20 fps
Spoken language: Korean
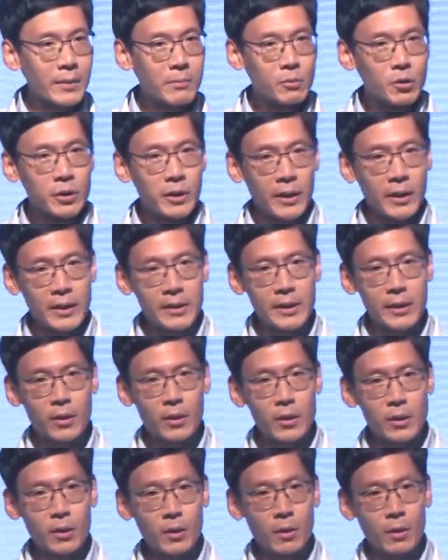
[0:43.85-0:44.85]
문제가
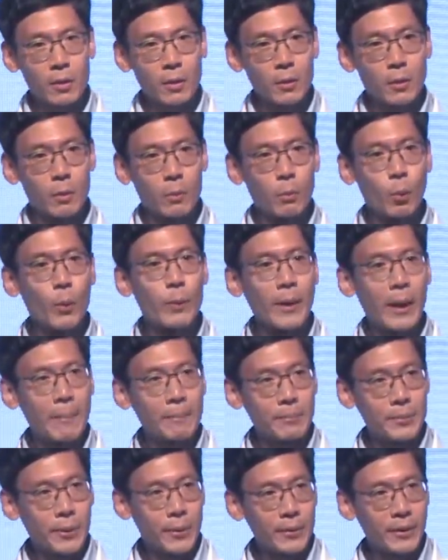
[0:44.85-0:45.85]
생겨서 몸이
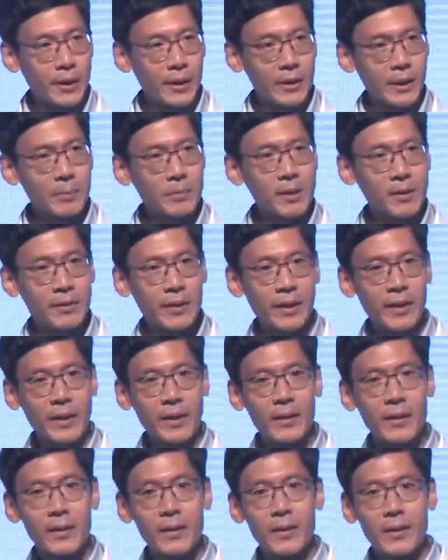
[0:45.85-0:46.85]
아프거나 힘들 때